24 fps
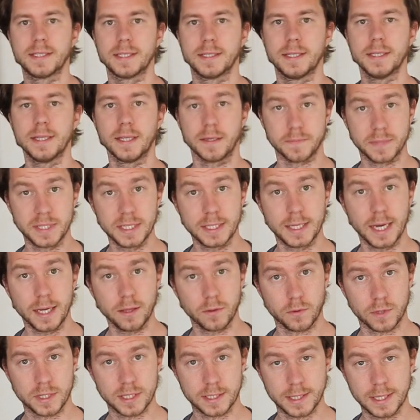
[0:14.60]
c'était un
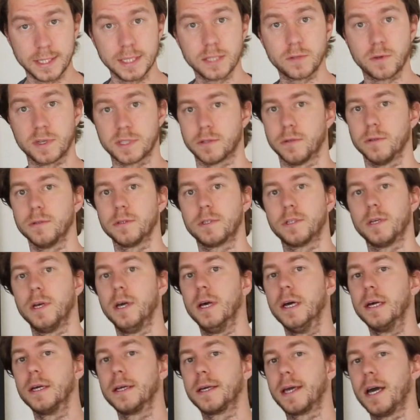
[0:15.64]
psychiatre dans les années 60
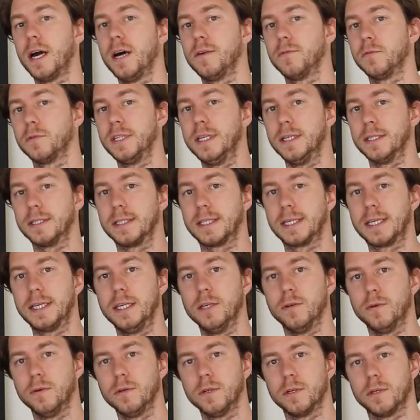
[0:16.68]
qui a inventé un
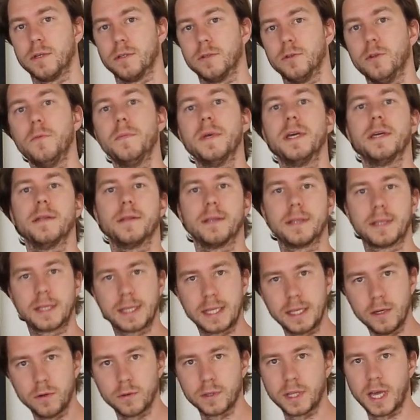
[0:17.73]
triangle nommé
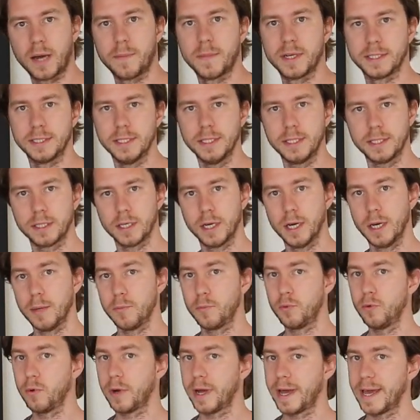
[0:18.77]
triangle dramatique
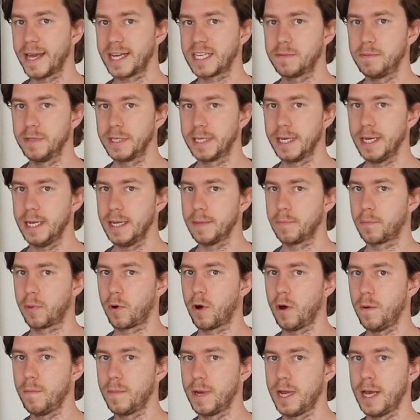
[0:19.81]
pour expliquer les
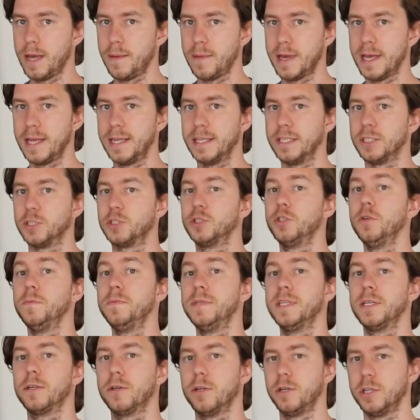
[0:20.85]
problèmes et les jeux
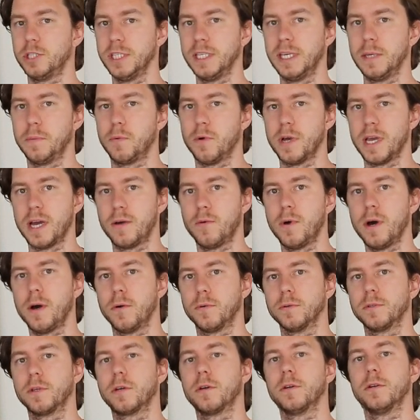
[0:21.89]
psychologiques qu'il pouvait y
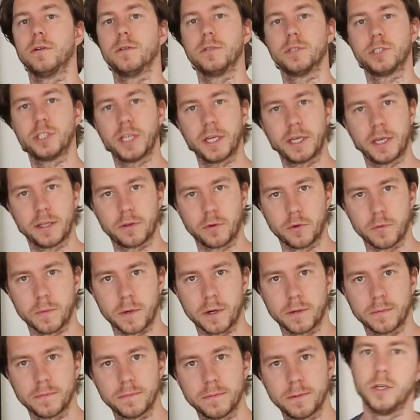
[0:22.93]
avoir entre chaque être
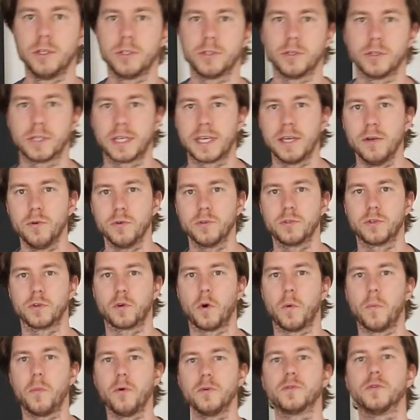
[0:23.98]
humain. Ce triangle se
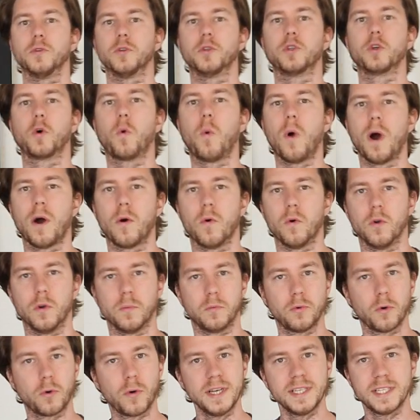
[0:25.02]
compose de trois
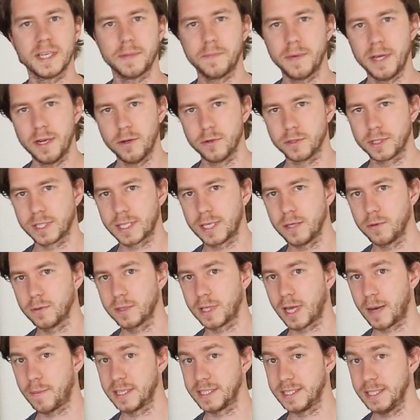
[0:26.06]
rôles. Pourquoi il s'appelle le triangle
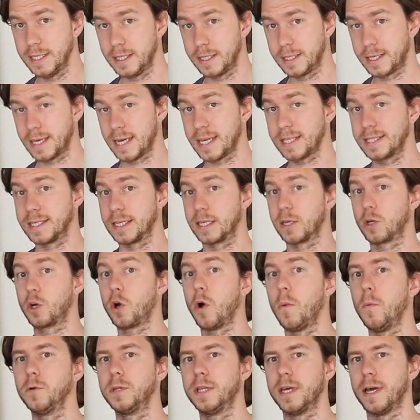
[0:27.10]
dramatique Car c'est
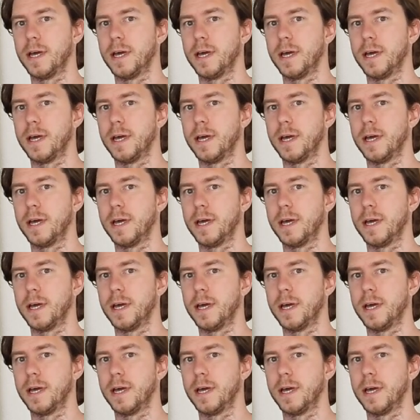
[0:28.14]
comme au